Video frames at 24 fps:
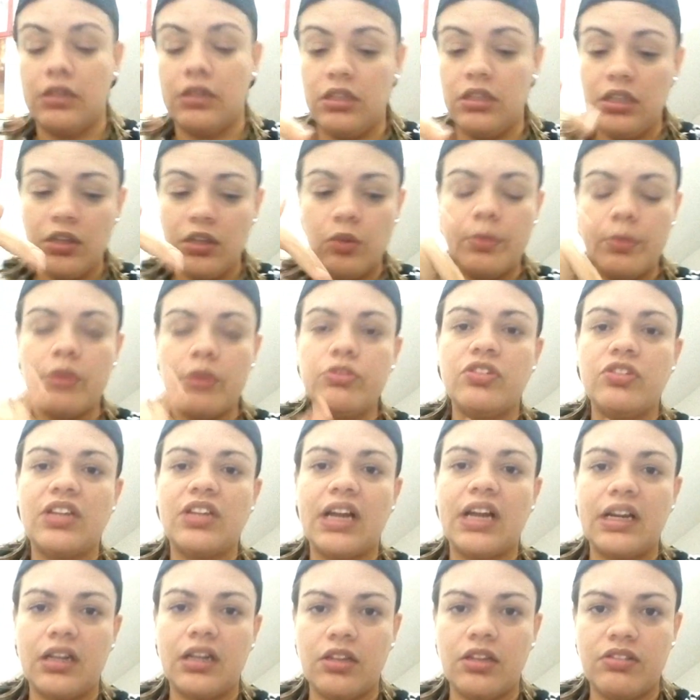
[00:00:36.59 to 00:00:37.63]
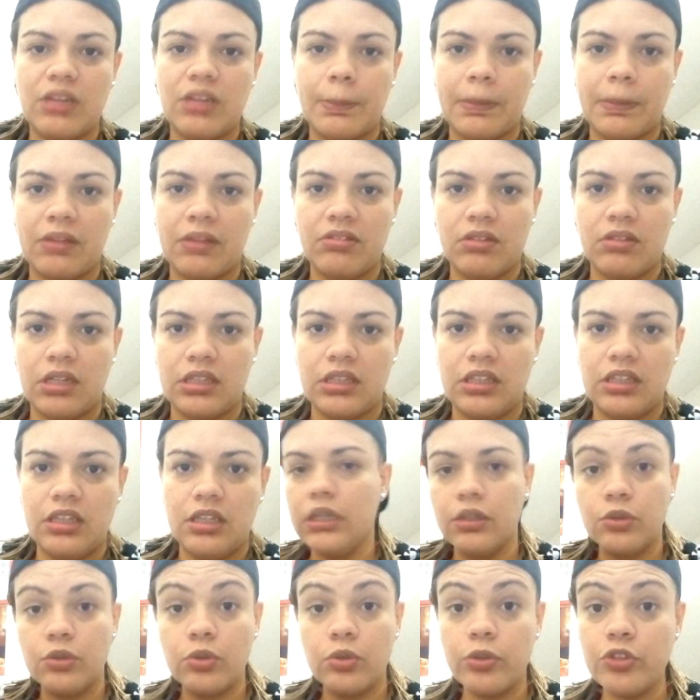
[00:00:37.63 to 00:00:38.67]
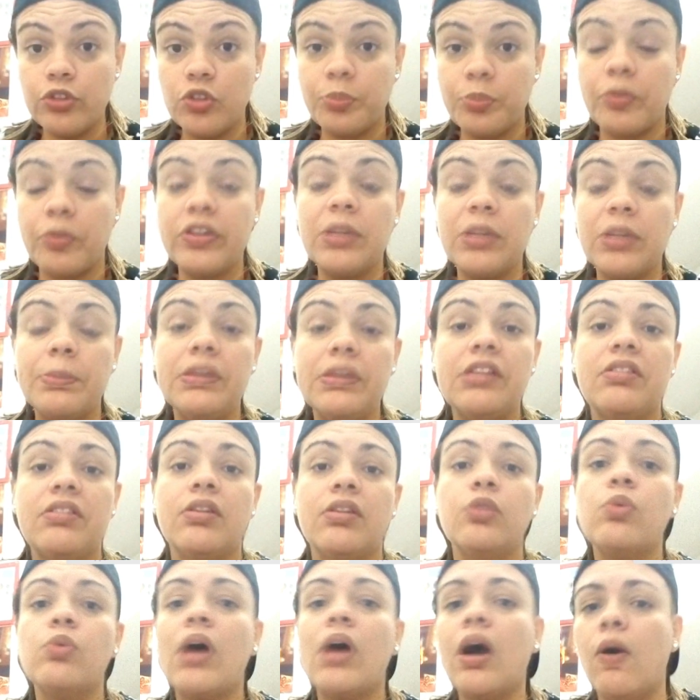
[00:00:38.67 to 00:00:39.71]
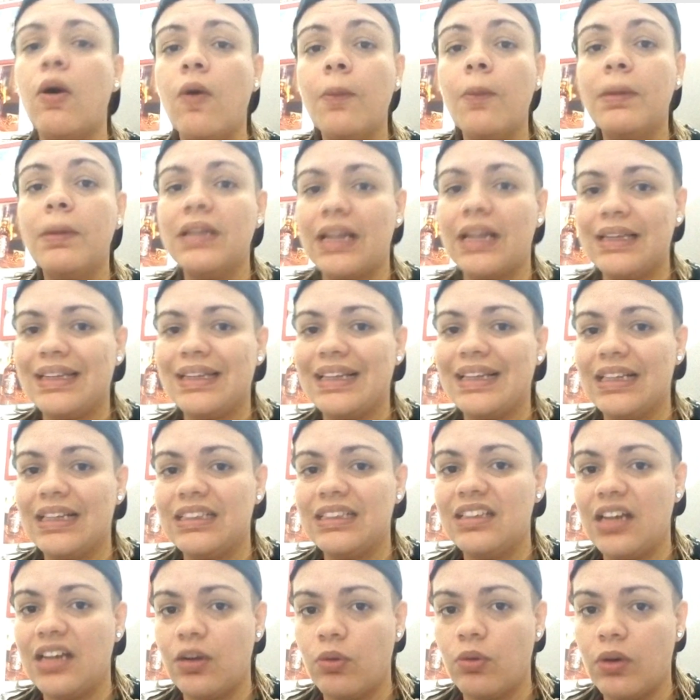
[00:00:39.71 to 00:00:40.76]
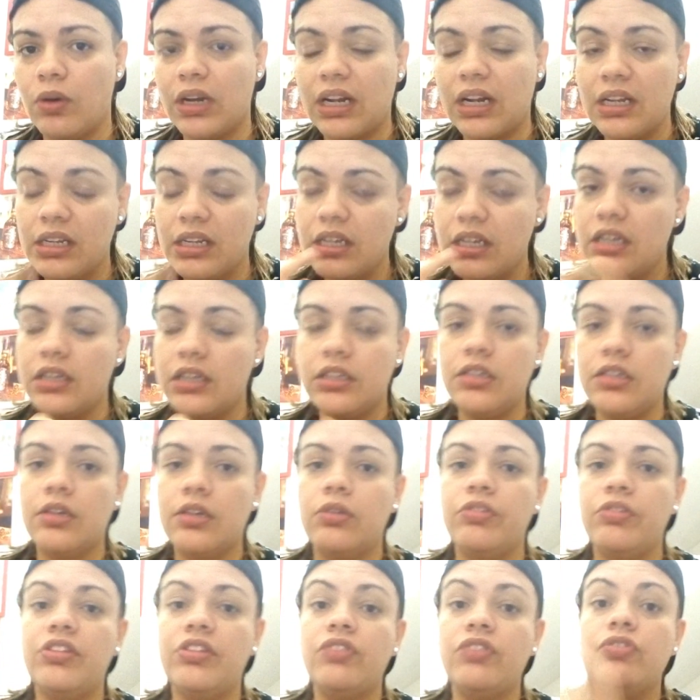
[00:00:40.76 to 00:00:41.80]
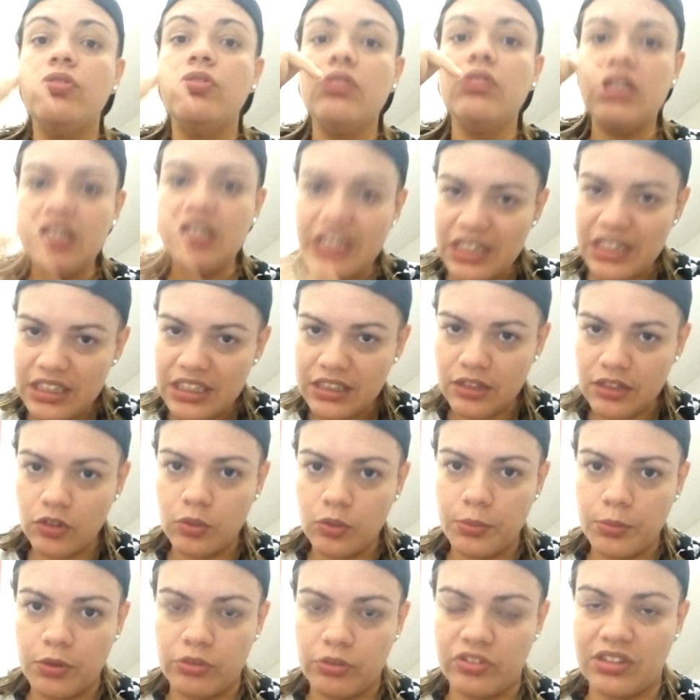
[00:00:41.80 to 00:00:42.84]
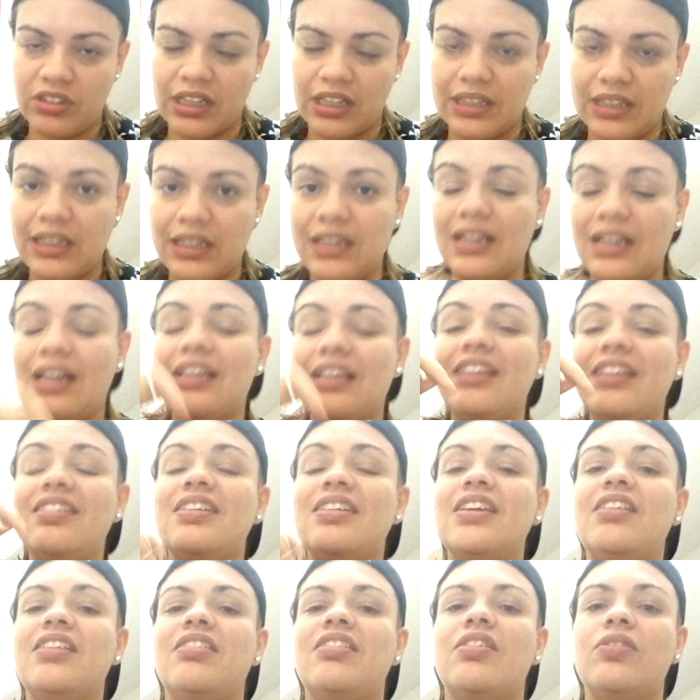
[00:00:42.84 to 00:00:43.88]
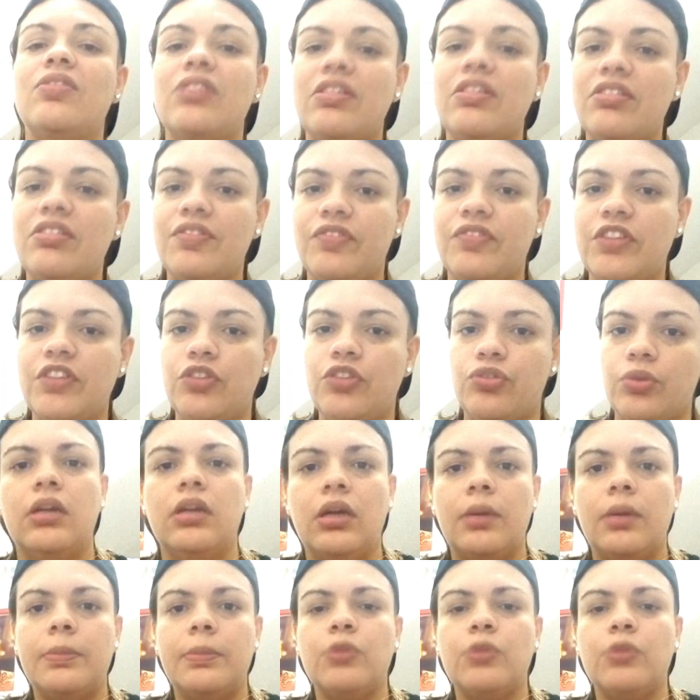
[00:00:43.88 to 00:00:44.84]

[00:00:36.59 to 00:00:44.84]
E o meu Instagram está passando aqui, tô disponibilizando o arroba na tela aqui agora e inclusive o link do meu Instagram está na descrição desse vídeo.